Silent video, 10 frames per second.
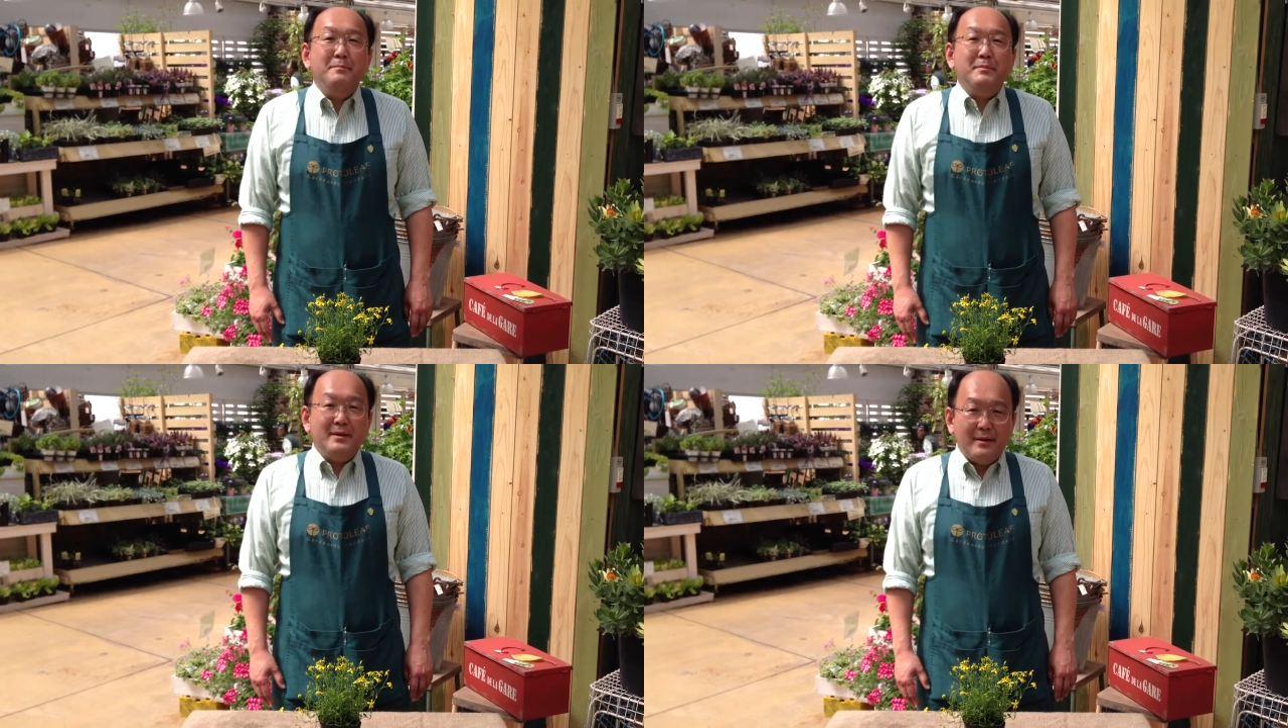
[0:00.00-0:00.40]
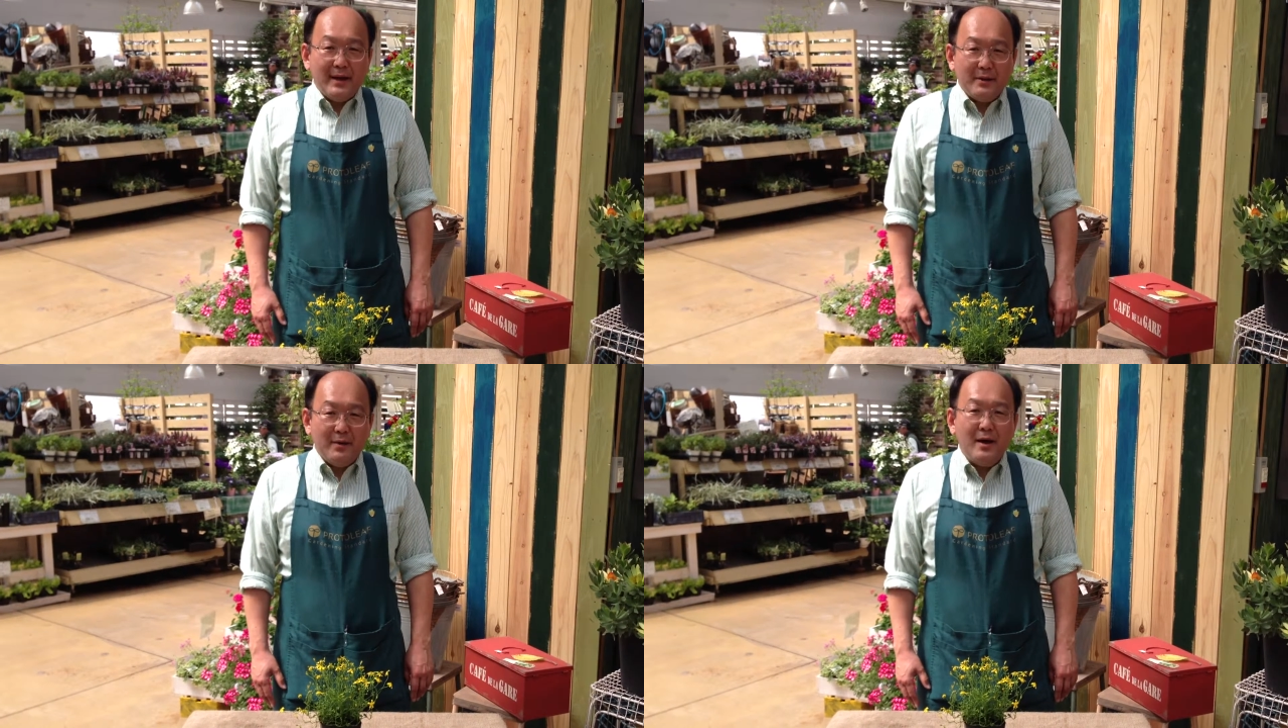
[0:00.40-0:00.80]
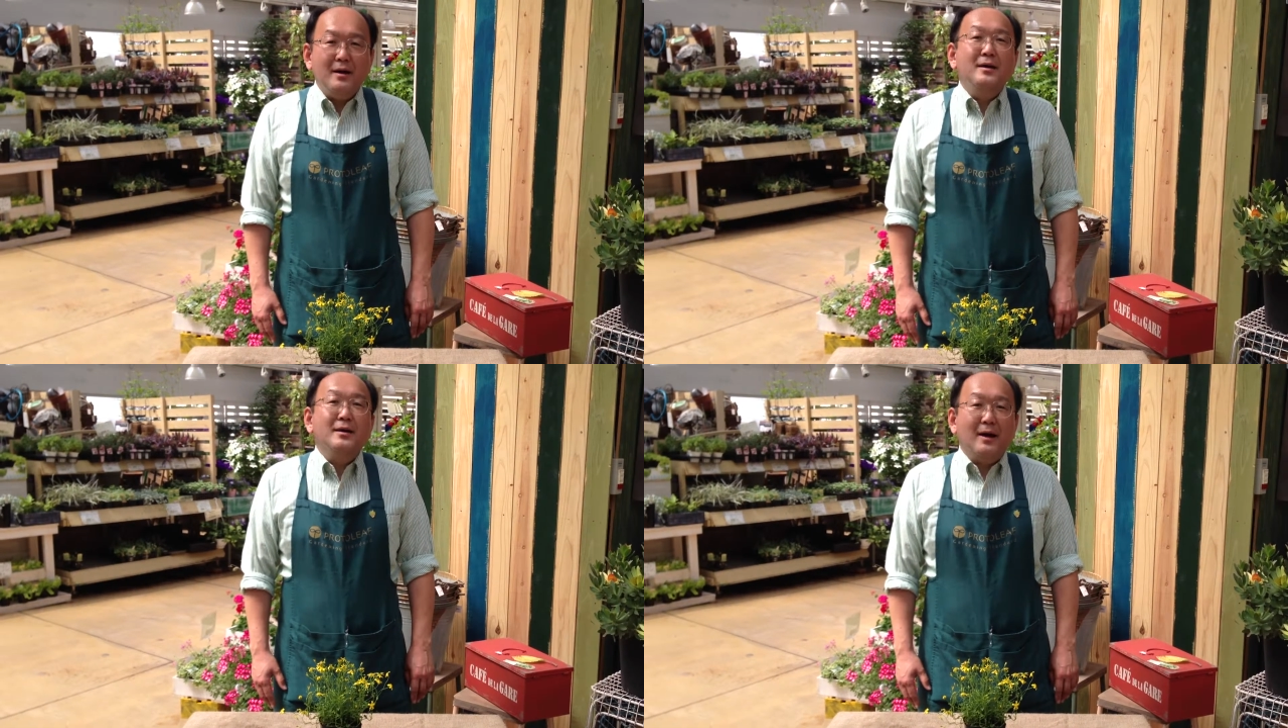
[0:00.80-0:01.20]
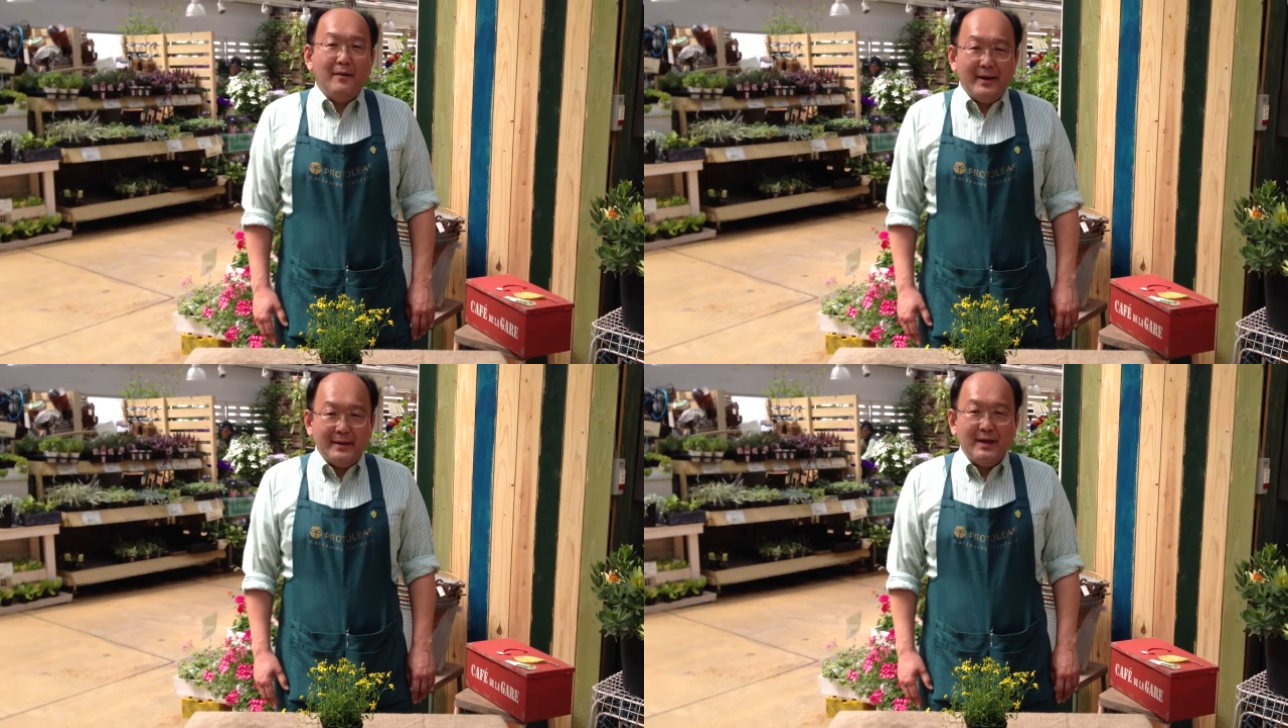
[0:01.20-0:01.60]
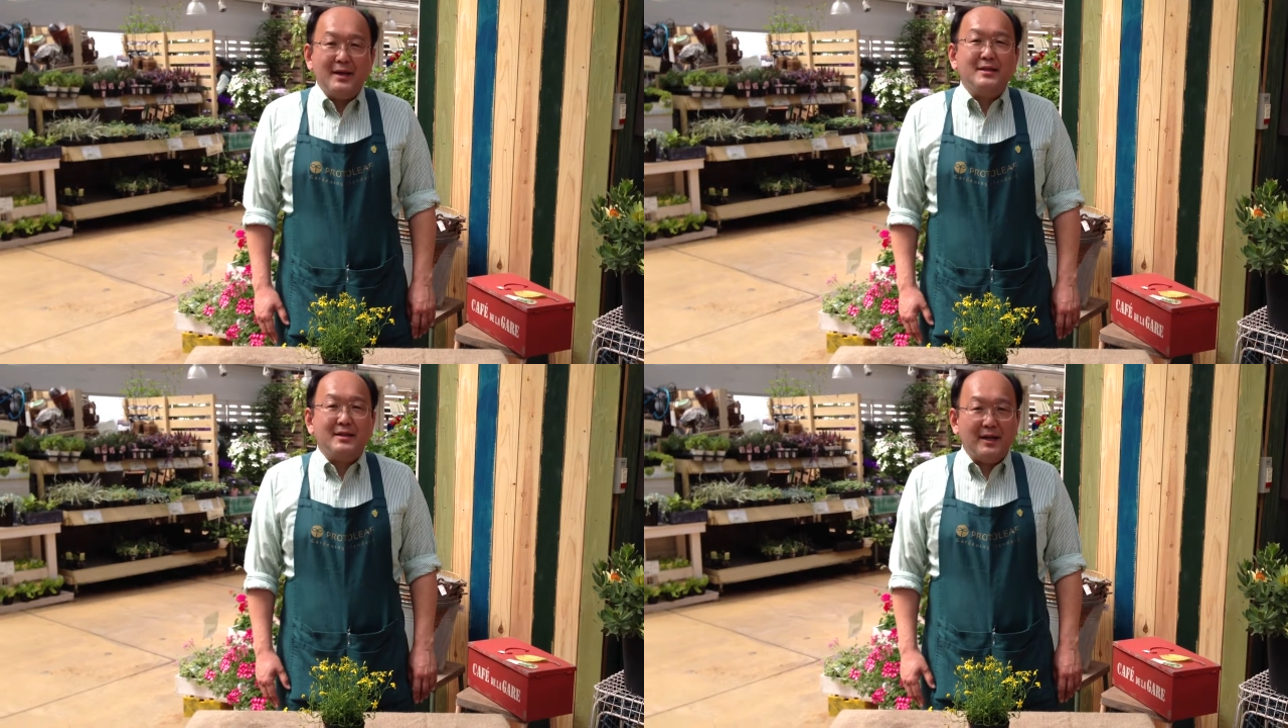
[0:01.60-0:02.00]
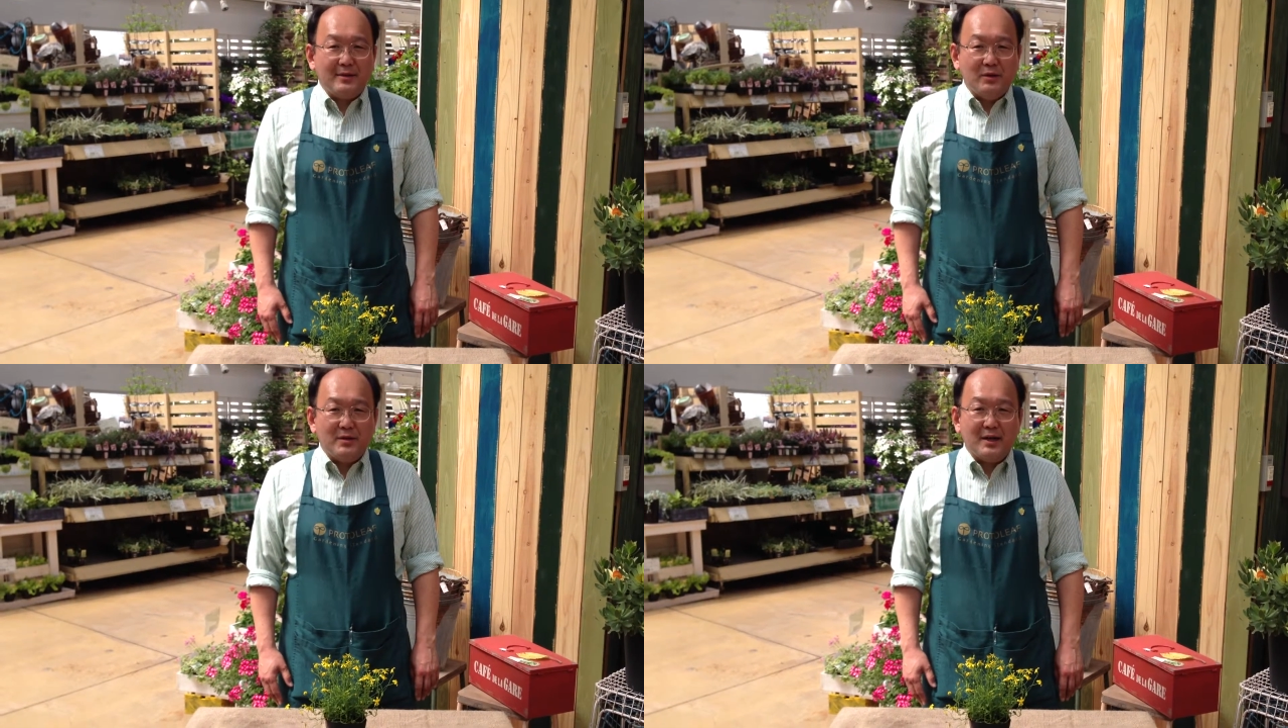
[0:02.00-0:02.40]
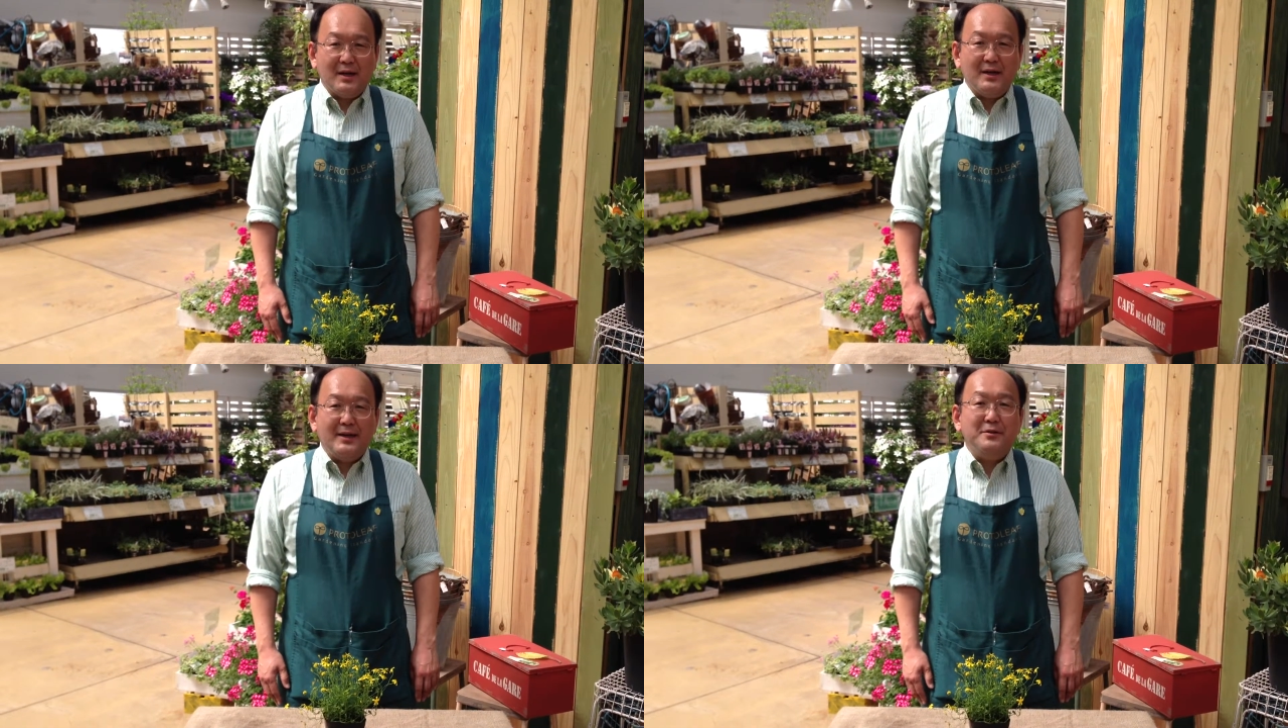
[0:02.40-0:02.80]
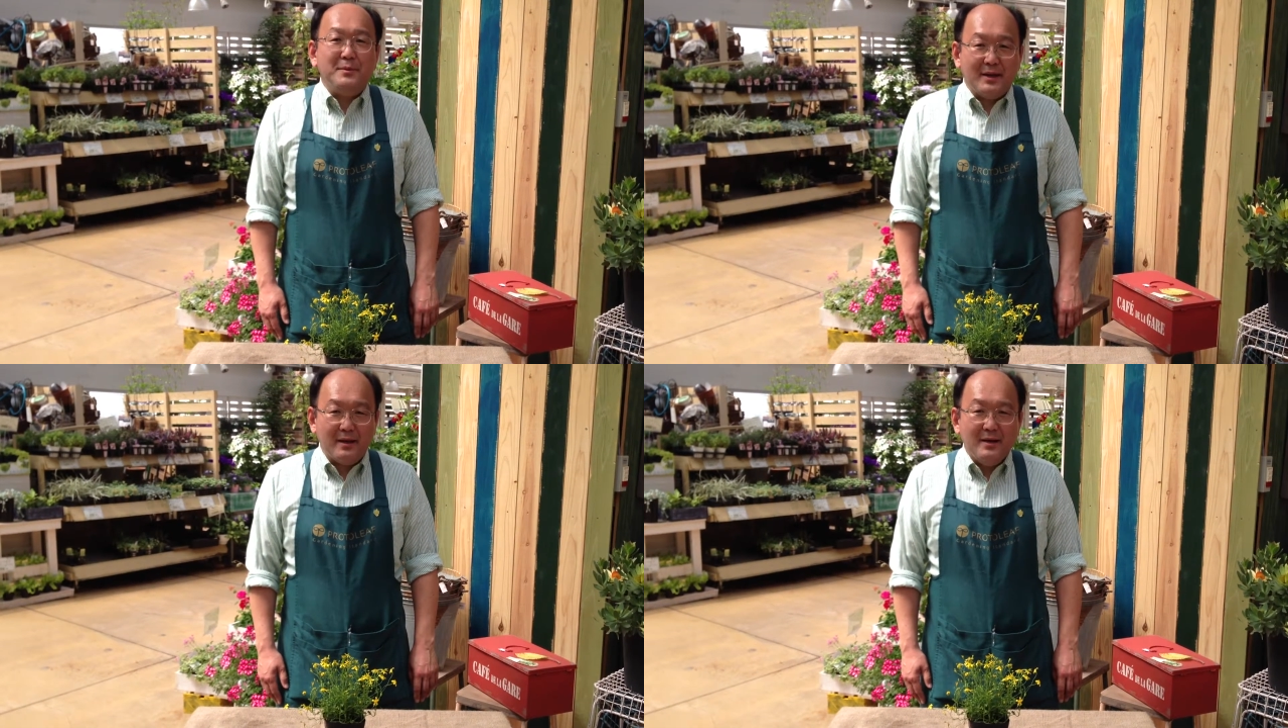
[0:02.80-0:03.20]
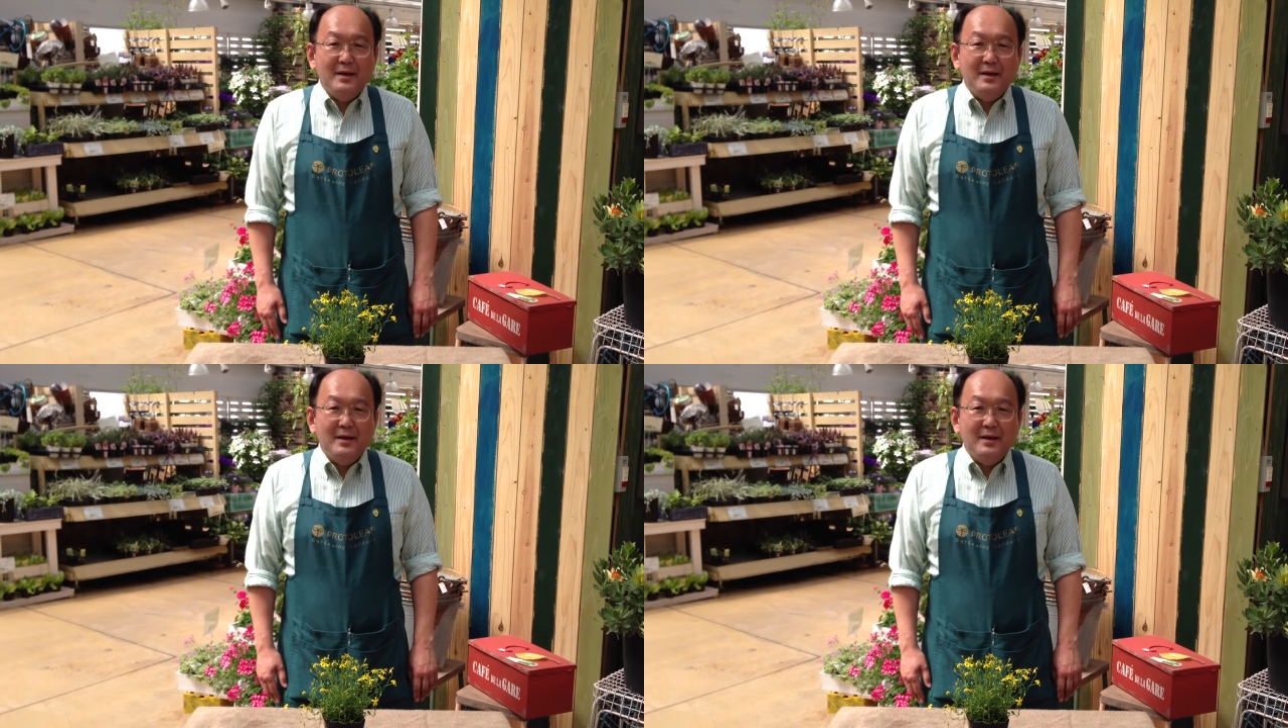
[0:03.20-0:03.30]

水やりは乾いたらしっかりと下から出るまで